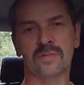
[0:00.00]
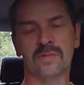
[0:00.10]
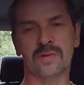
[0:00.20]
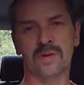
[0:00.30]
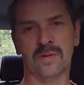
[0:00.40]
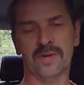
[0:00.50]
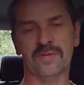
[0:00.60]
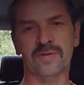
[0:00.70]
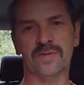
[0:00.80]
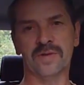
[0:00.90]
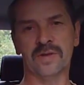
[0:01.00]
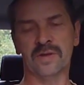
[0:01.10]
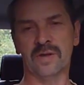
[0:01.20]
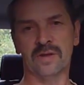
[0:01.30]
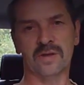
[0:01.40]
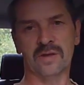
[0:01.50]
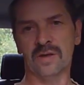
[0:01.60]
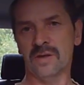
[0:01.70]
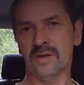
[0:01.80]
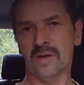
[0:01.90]
зарабатывать в сети интернет.
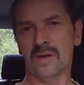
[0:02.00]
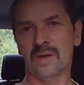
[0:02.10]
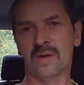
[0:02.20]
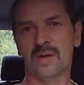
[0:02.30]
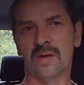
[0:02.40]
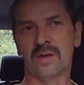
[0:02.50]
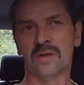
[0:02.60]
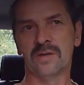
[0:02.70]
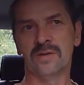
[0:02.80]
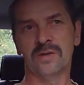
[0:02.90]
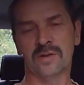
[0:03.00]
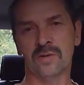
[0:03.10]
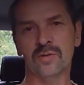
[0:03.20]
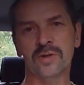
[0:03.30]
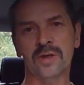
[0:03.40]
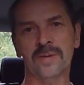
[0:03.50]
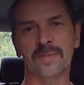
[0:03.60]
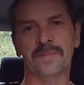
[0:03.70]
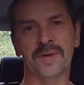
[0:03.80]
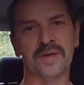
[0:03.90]
Это несложно
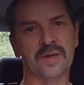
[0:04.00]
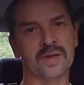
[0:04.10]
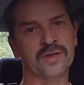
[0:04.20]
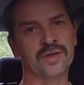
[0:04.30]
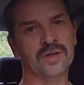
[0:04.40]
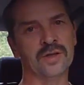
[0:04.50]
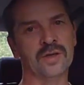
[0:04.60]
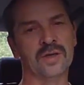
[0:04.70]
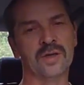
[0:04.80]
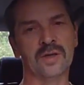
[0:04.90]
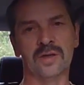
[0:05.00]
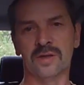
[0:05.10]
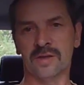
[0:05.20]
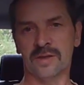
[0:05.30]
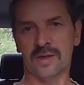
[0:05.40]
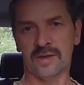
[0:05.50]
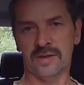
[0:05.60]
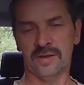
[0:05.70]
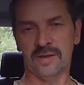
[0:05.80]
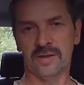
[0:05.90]
при наличии
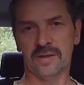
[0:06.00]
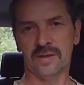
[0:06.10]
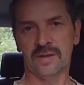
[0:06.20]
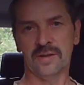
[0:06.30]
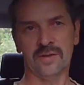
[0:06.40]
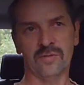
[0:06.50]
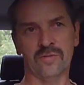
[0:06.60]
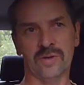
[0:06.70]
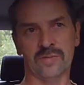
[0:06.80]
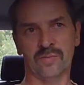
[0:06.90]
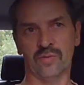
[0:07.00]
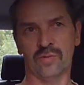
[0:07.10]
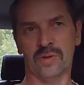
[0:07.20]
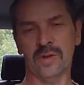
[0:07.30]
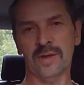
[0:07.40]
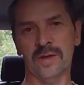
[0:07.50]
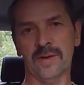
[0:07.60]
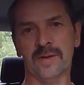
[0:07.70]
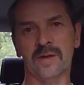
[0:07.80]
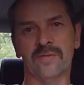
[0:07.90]
знаний. Если у вас будут
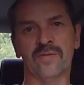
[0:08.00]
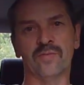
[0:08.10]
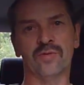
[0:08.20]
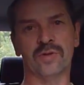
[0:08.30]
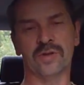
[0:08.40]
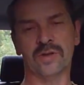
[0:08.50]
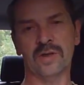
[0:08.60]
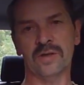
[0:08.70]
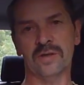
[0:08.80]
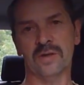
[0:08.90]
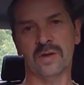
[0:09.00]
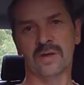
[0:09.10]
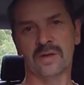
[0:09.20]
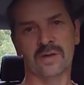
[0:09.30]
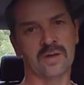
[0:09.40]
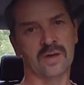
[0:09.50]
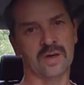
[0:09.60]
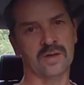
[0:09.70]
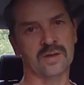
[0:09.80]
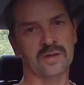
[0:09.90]
знания, если вы будете знать,
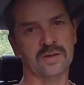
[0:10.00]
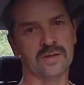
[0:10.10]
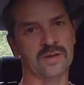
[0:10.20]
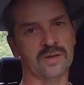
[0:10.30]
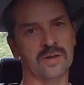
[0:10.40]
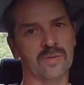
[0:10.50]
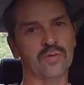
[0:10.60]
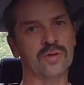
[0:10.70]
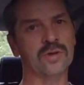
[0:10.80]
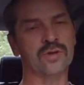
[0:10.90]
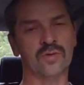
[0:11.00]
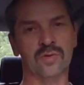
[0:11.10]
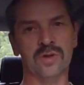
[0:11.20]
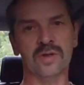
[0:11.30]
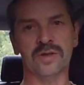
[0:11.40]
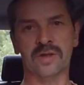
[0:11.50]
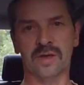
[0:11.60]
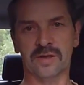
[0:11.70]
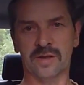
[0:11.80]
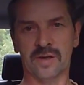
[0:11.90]
как здесь работать, что делать,
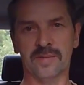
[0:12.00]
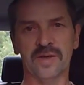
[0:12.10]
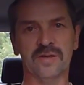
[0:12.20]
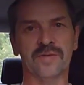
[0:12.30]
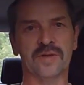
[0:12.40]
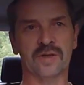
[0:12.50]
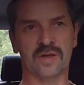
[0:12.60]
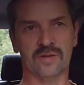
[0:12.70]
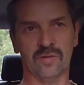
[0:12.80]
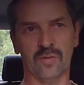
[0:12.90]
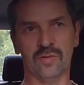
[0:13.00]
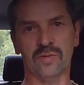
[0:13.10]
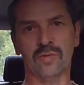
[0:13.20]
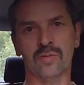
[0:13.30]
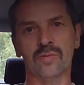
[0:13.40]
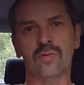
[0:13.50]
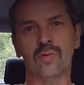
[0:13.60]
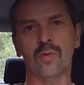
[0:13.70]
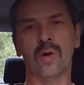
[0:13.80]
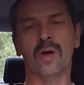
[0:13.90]
как зарабатывать, как строить
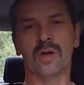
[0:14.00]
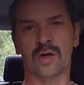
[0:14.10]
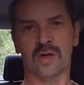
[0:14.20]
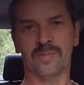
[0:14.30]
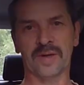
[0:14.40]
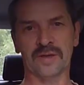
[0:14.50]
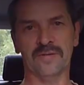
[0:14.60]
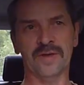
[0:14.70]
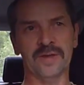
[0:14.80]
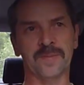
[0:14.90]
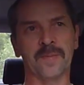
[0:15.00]
структуру, как продавать,